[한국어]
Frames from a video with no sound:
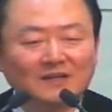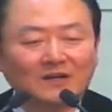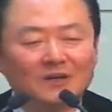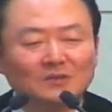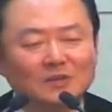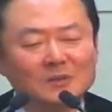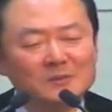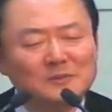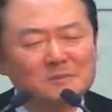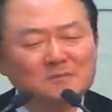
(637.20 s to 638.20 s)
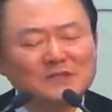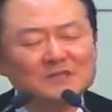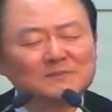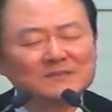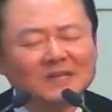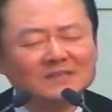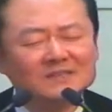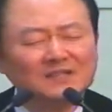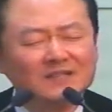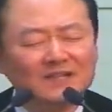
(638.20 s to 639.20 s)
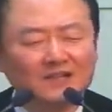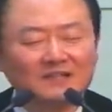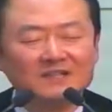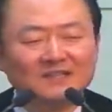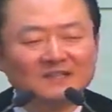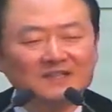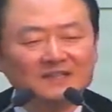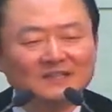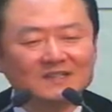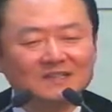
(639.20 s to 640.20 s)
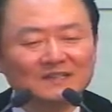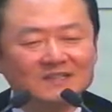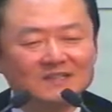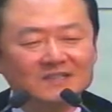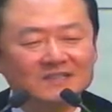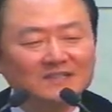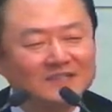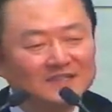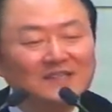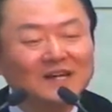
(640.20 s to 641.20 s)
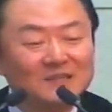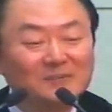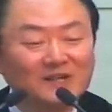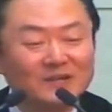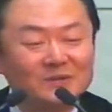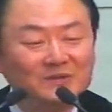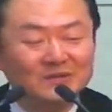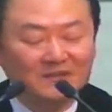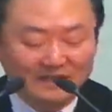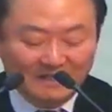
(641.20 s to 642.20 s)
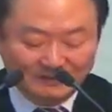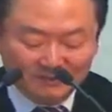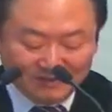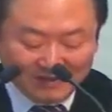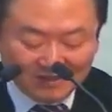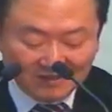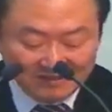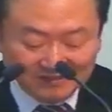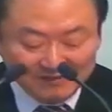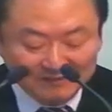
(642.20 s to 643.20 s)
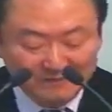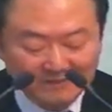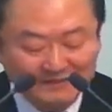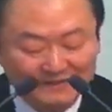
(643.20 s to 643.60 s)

어떻게 보면 믿음 자체가 기다림이라고 할 수가 있습니다.